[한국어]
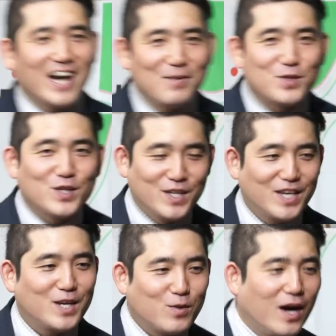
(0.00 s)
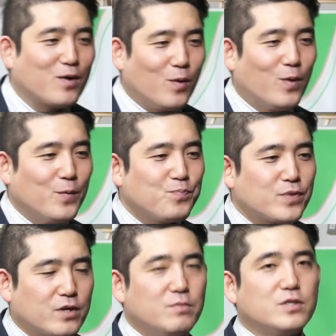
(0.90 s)
하면서 느끼기도 하고
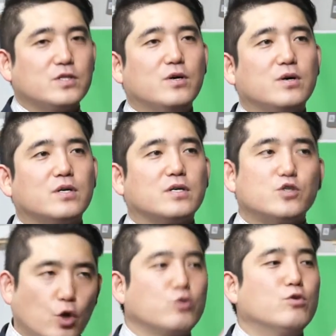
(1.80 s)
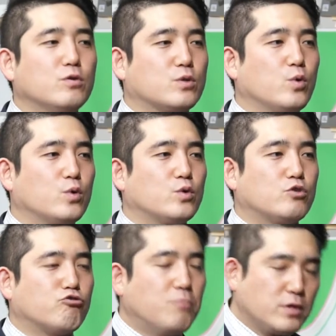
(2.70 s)
그러면서 저도 또
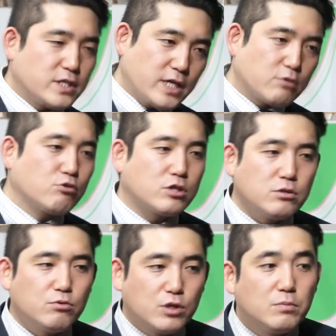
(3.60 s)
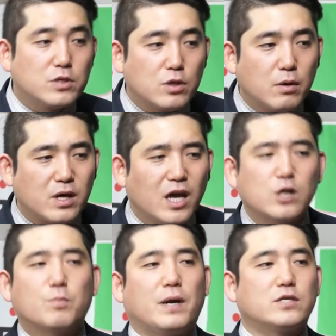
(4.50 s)
두 번째 책도 쓰고 이러면서
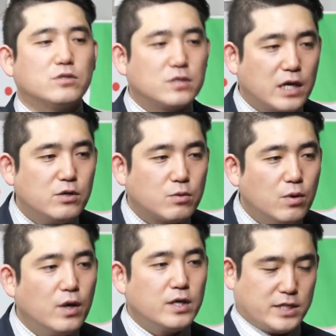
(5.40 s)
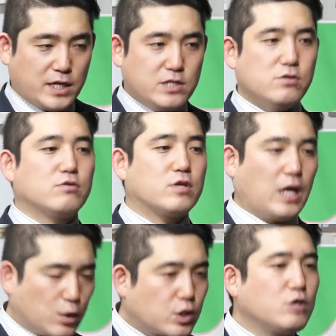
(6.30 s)
계속 발전을 하려고 창의적으로
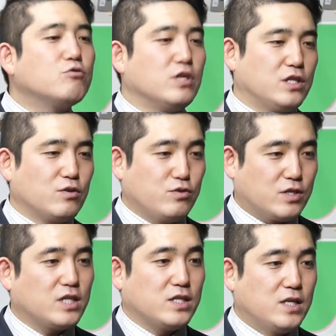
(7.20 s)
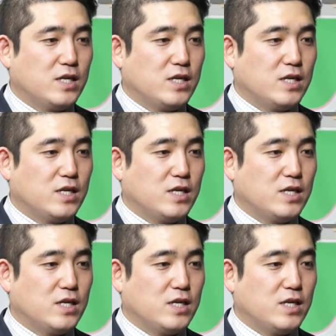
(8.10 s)
계속 키우고 있는 거죠, 사실.